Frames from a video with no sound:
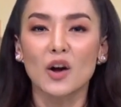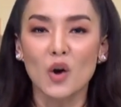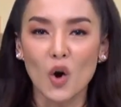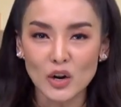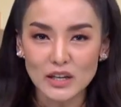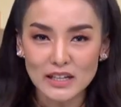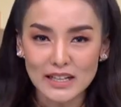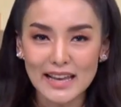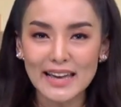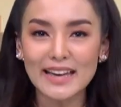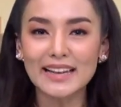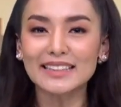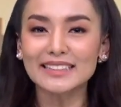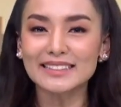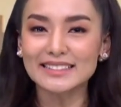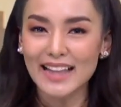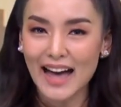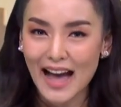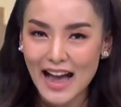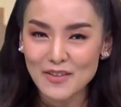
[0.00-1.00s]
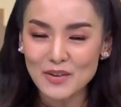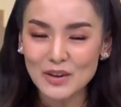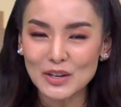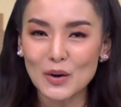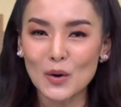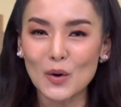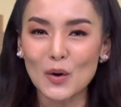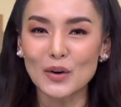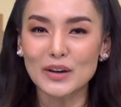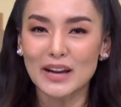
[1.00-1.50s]
กดลิงก์ใต้วิ
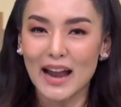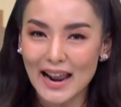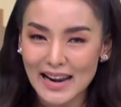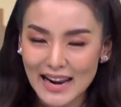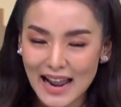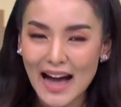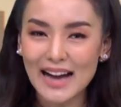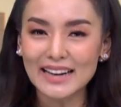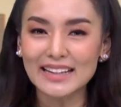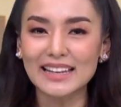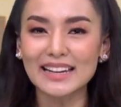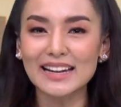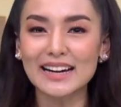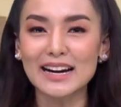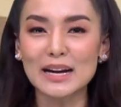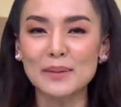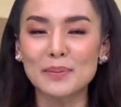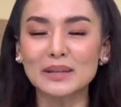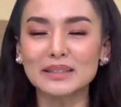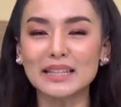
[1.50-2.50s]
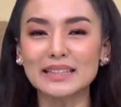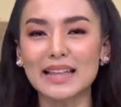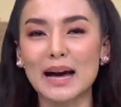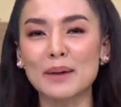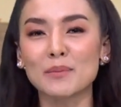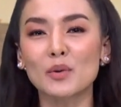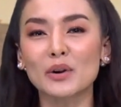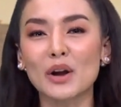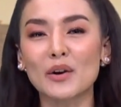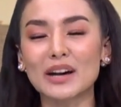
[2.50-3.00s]
ดีโอด้านล่างนี้เลยเพื่อติดตา
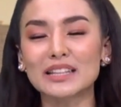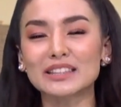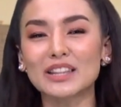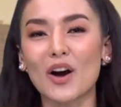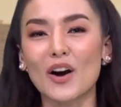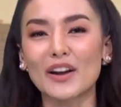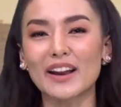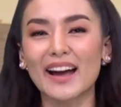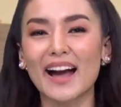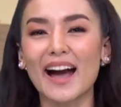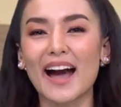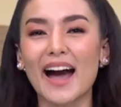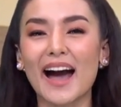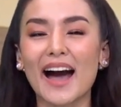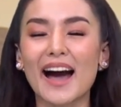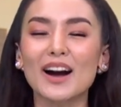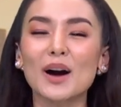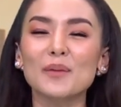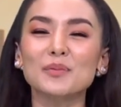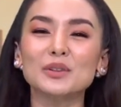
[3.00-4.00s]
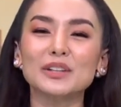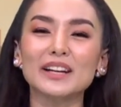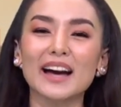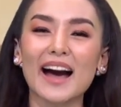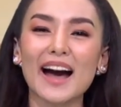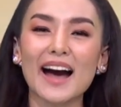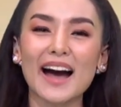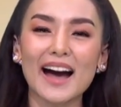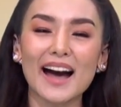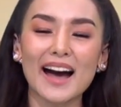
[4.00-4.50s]
มพวกเรากันต่อนะคะ ขอบคุณ
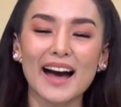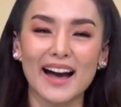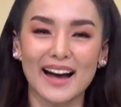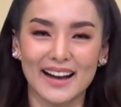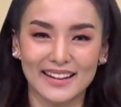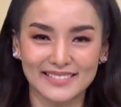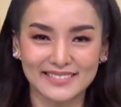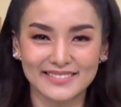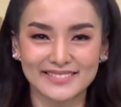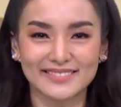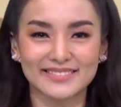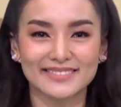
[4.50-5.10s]
ค่ะ